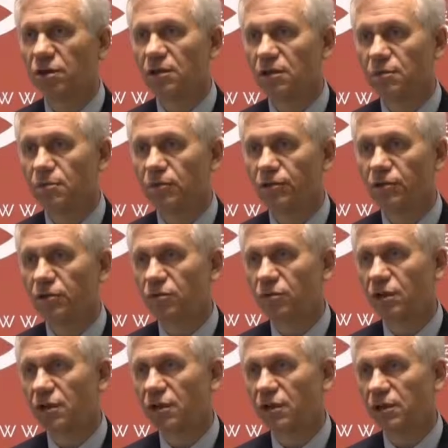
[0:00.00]

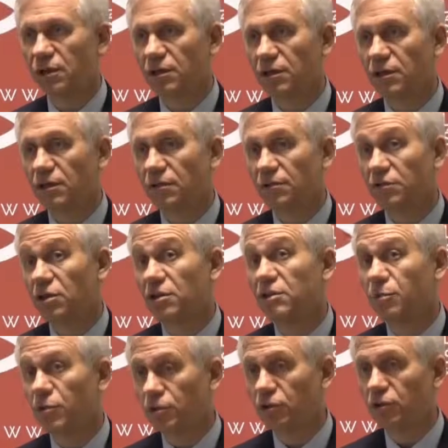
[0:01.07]
spowoduje
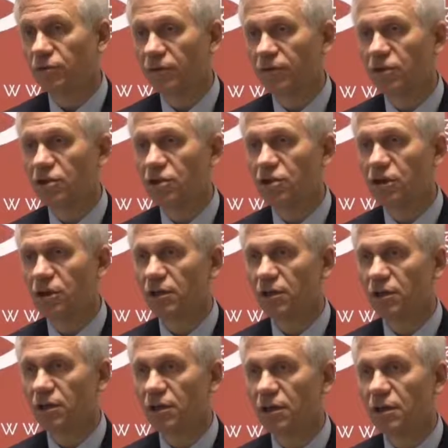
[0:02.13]
wzrost popytu wewnętrznego,